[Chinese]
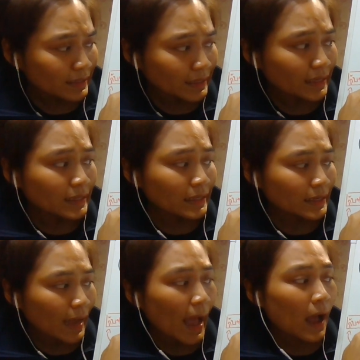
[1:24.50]
金
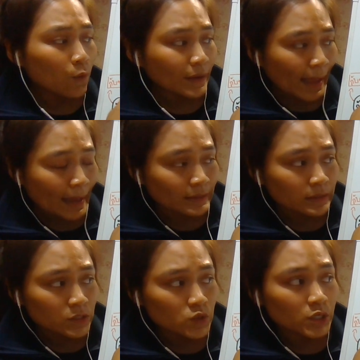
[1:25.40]
靠干
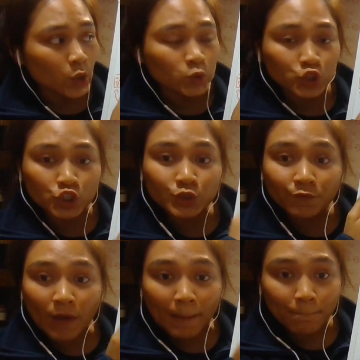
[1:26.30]
就是有吃
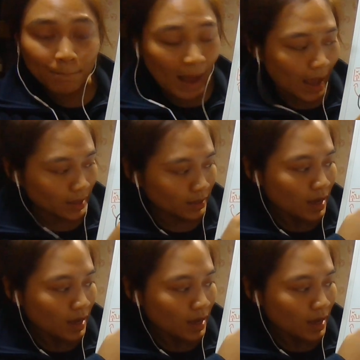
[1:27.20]
饭吧，